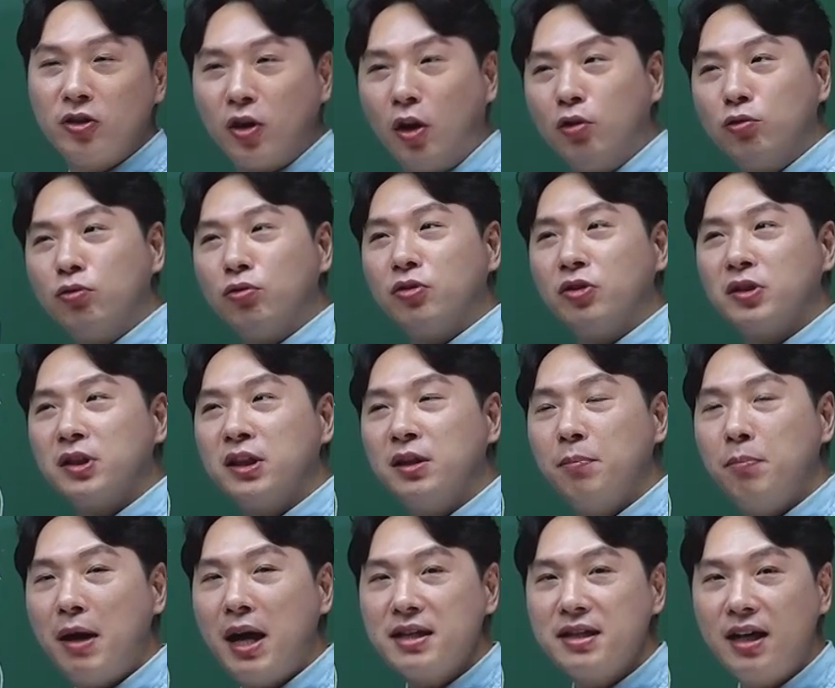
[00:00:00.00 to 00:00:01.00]
결국은 그
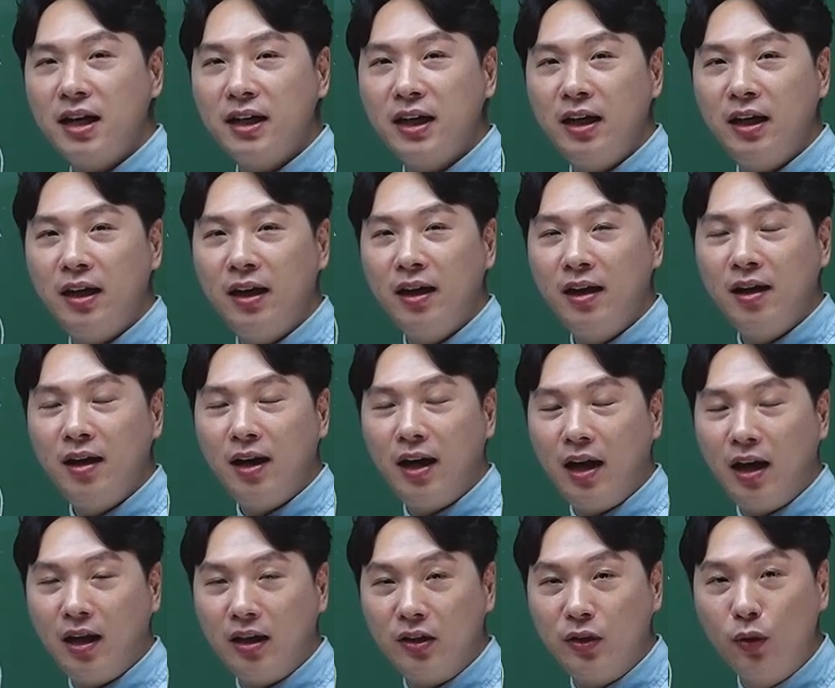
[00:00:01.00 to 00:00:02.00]
파장이
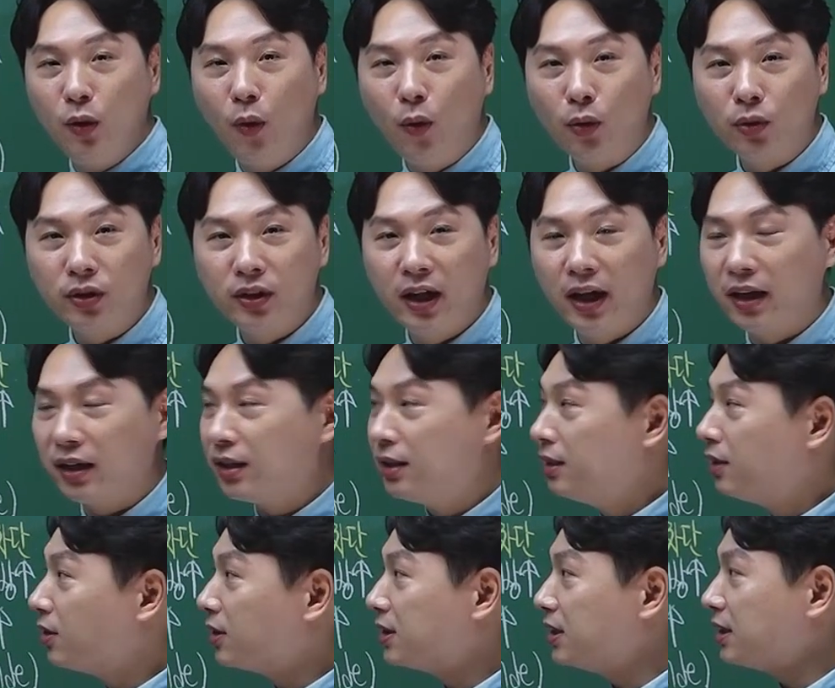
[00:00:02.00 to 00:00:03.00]
에, 들어올 때
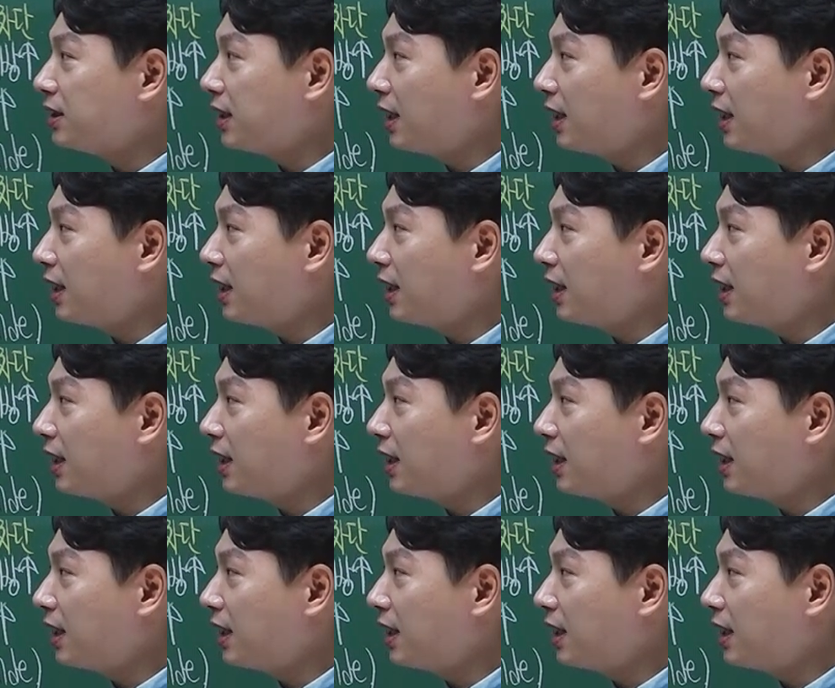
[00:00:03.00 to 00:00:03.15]
그것을